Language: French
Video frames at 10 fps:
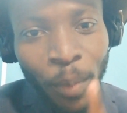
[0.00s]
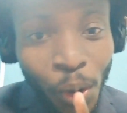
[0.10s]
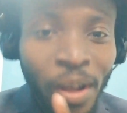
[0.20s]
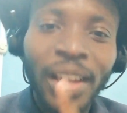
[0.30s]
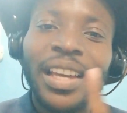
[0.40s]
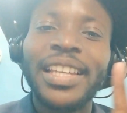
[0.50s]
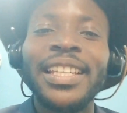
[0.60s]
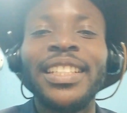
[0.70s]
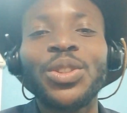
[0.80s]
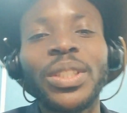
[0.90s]
Bon,
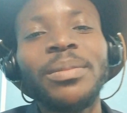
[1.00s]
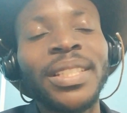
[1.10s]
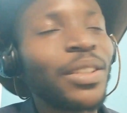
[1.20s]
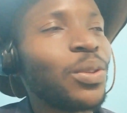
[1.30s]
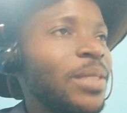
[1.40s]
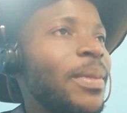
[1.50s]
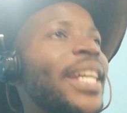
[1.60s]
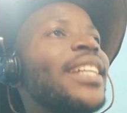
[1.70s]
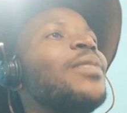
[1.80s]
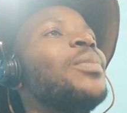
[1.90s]
il y a des gens qui me disaient que Di
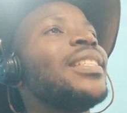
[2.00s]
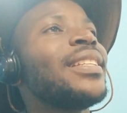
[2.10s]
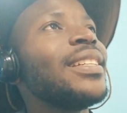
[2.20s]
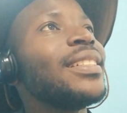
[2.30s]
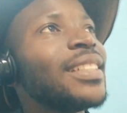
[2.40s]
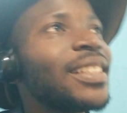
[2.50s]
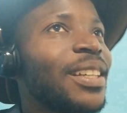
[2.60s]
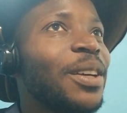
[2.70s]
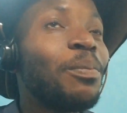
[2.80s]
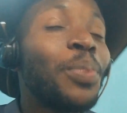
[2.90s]
était blessé.
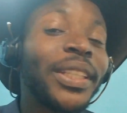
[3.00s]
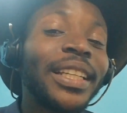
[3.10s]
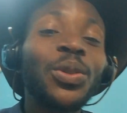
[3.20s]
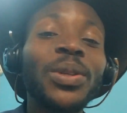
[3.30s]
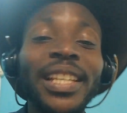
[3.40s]
Peut-être